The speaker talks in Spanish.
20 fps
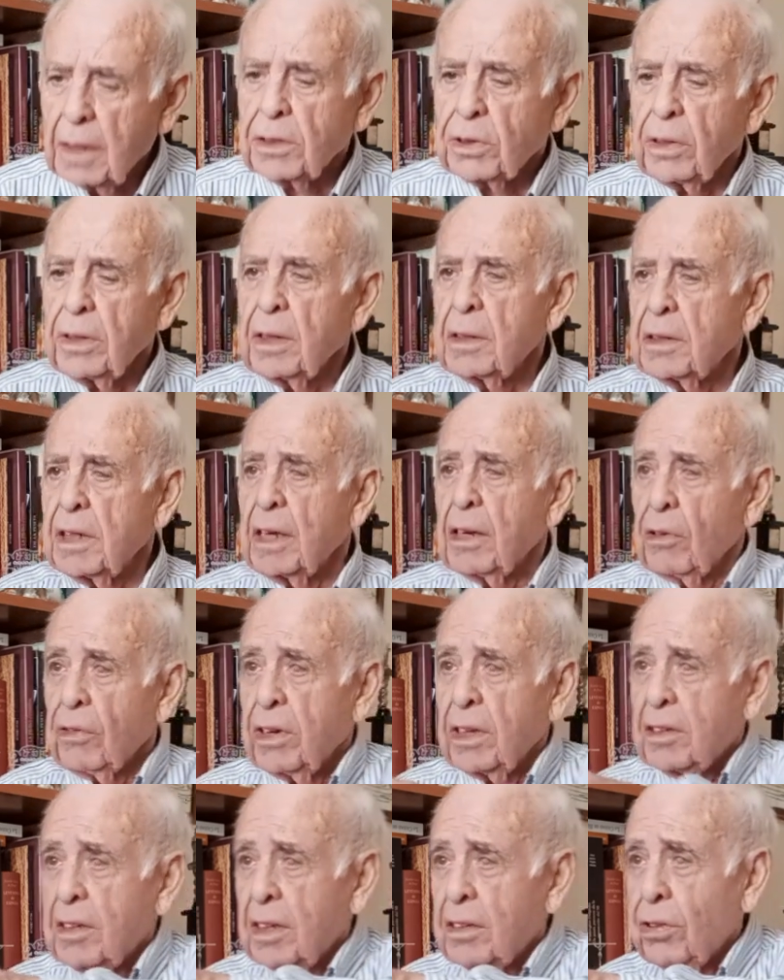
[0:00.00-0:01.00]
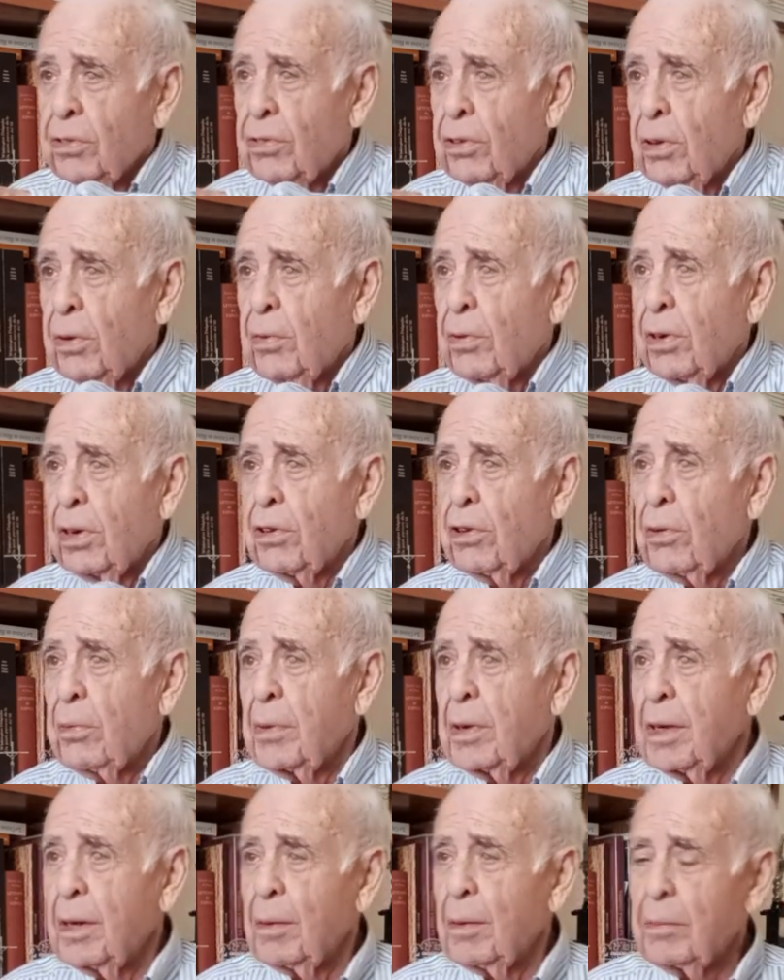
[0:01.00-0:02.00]
Eso es, sí, con este tono de voz que
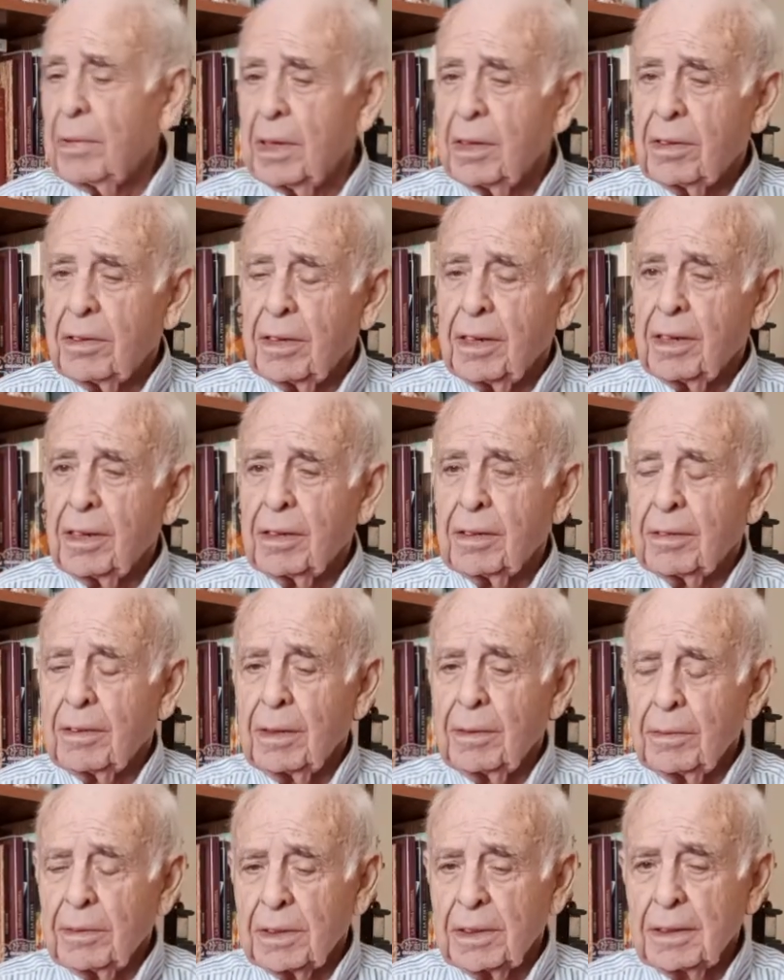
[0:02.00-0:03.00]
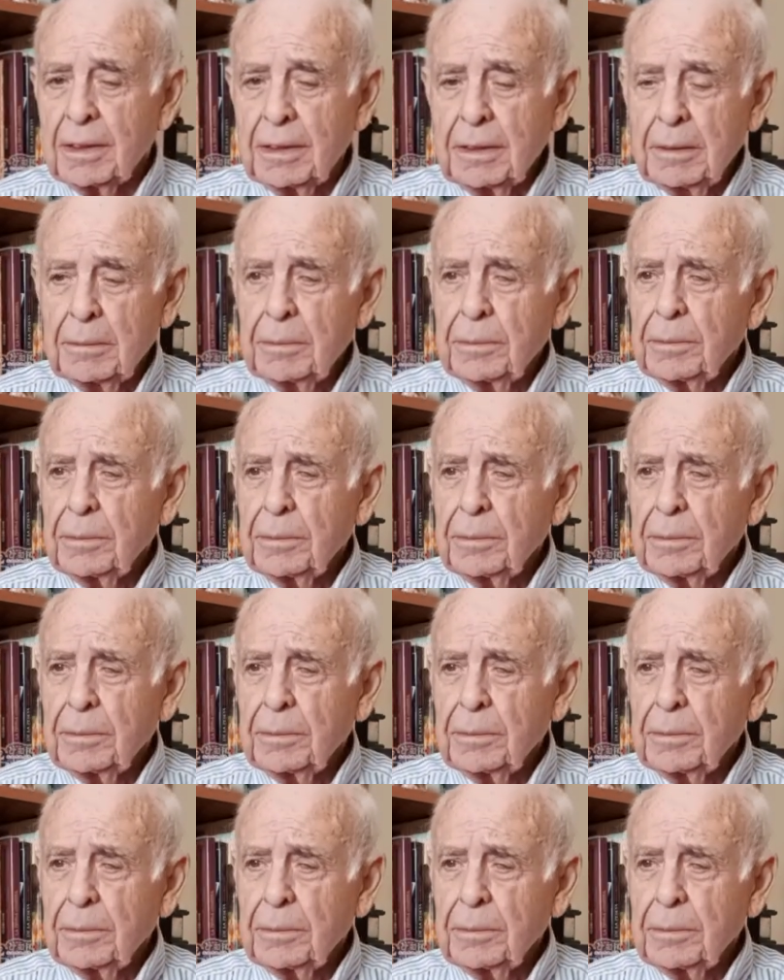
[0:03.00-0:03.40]
yo me, me ¿sabes? Sí.